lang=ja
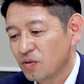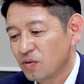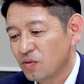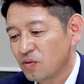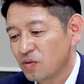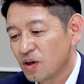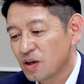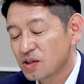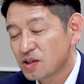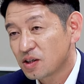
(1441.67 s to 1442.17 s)

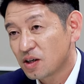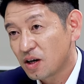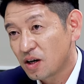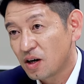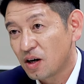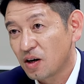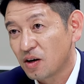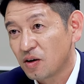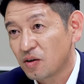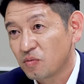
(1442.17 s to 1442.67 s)
う親父
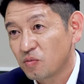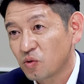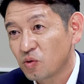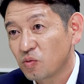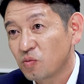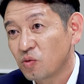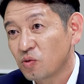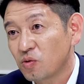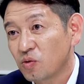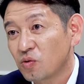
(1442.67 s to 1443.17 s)
がも
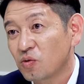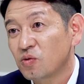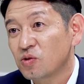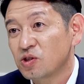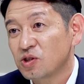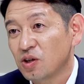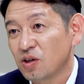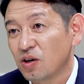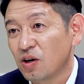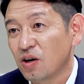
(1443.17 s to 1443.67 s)
ともと用
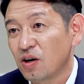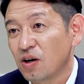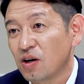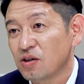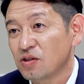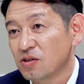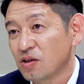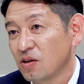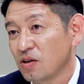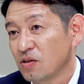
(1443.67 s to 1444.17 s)
意してた
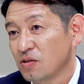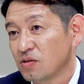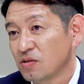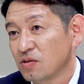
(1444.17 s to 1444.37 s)
会社なん